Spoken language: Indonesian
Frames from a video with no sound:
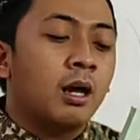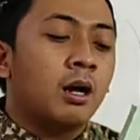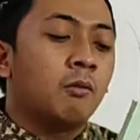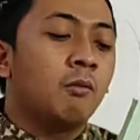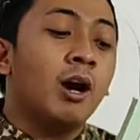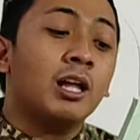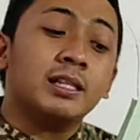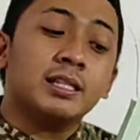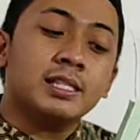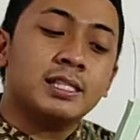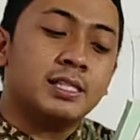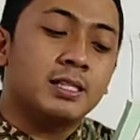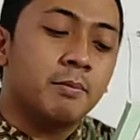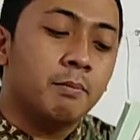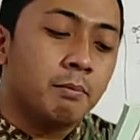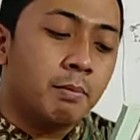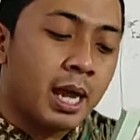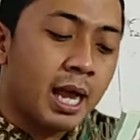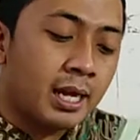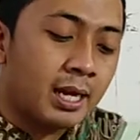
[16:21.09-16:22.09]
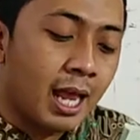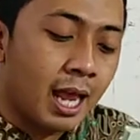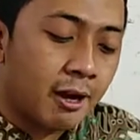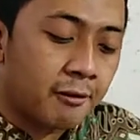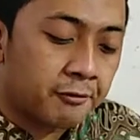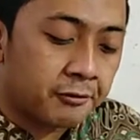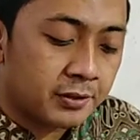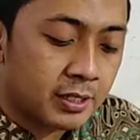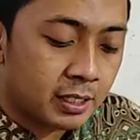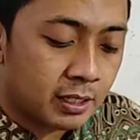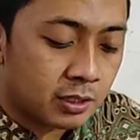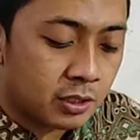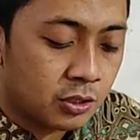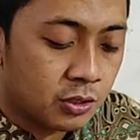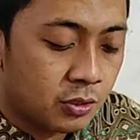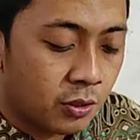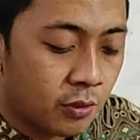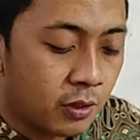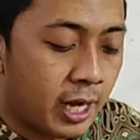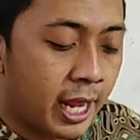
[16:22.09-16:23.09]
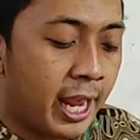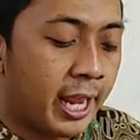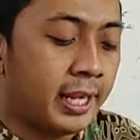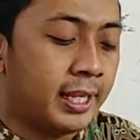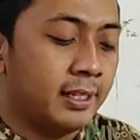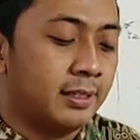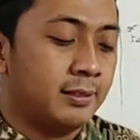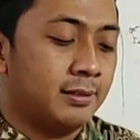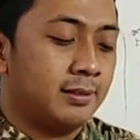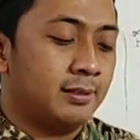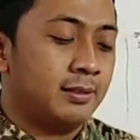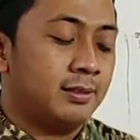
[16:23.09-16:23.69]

What is the month after July?